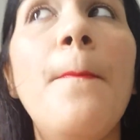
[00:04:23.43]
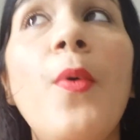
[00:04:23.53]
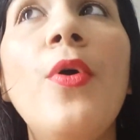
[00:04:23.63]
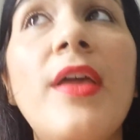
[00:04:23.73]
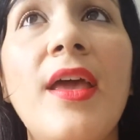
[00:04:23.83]

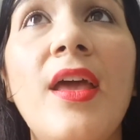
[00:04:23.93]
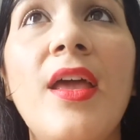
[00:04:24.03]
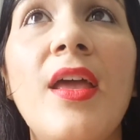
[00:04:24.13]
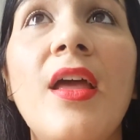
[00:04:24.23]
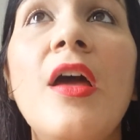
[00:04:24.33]

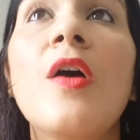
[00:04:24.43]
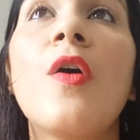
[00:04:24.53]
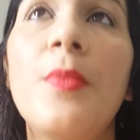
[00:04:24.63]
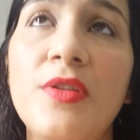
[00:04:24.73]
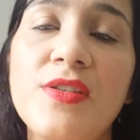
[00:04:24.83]
porque,
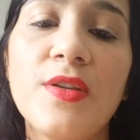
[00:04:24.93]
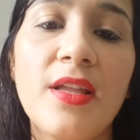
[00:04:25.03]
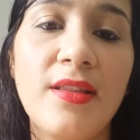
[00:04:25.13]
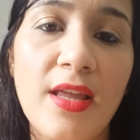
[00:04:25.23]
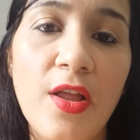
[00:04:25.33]
como eu disse, eu
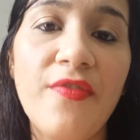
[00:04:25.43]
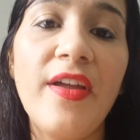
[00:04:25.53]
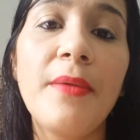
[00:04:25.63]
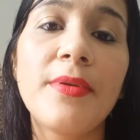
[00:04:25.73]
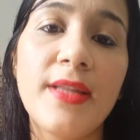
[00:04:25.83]
tentei
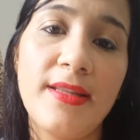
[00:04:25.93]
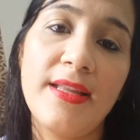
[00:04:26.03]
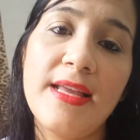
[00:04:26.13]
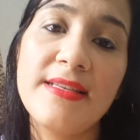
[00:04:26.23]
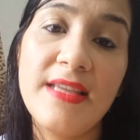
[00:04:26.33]
novembro,
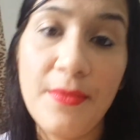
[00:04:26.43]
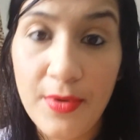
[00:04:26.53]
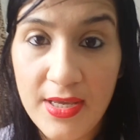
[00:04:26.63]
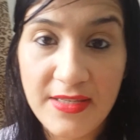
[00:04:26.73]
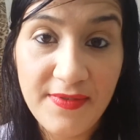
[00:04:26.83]
tentei
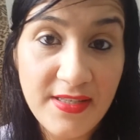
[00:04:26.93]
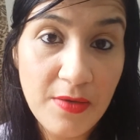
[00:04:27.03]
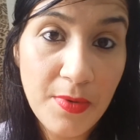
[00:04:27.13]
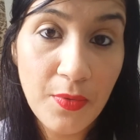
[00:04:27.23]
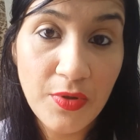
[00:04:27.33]
dezembro e esse vai
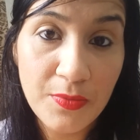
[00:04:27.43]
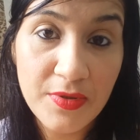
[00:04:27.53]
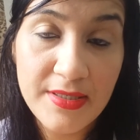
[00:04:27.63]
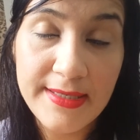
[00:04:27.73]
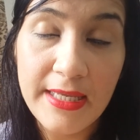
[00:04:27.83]
ser meu
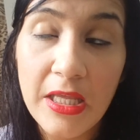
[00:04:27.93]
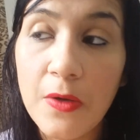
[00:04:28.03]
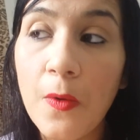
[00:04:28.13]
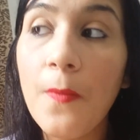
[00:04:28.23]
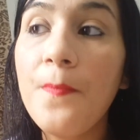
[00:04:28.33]
último
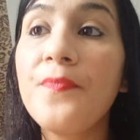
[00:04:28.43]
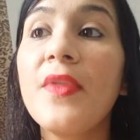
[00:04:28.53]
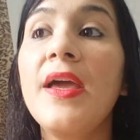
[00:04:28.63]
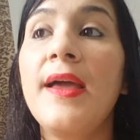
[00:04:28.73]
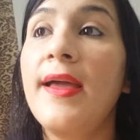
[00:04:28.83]
ciclo.
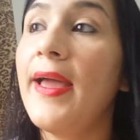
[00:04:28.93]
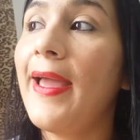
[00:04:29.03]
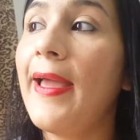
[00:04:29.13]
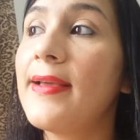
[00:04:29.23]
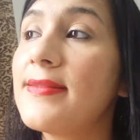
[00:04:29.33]

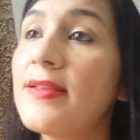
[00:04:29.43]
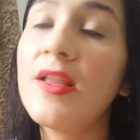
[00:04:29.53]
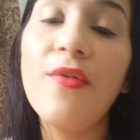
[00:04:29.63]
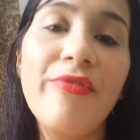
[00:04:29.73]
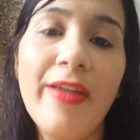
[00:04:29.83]
É, se
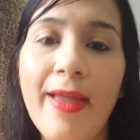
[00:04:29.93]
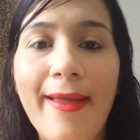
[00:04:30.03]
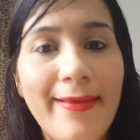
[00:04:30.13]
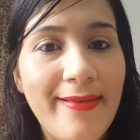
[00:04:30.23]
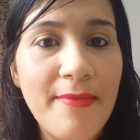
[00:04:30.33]
não
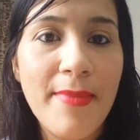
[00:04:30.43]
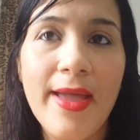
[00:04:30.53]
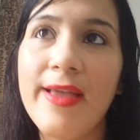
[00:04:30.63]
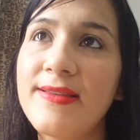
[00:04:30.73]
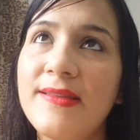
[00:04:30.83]
vier esse
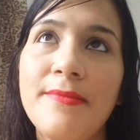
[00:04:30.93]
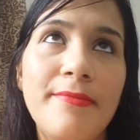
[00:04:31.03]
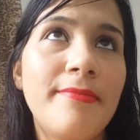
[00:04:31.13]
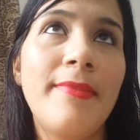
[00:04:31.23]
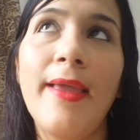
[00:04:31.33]
mês, se
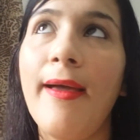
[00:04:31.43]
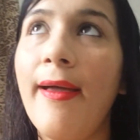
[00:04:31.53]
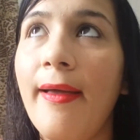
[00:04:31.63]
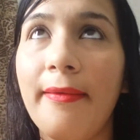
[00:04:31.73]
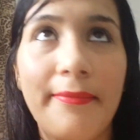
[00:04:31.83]

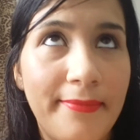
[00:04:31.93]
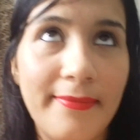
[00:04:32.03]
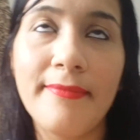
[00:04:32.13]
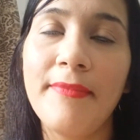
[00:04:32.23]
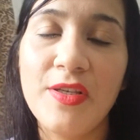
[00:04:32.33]
minha
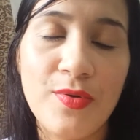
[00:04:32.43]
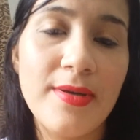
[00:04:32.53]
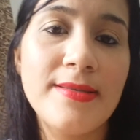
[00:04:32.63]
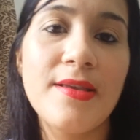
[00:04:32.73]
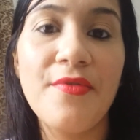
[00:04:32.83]

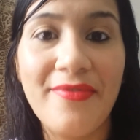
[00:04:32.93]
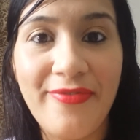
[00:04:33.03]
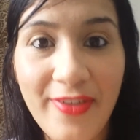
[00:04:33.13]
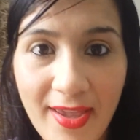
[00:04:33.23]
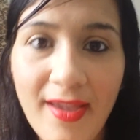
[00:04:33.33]
menstruação
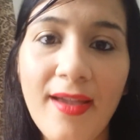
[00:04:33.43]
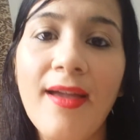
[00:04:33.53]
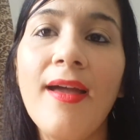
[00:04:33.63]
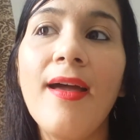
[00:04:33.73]
vir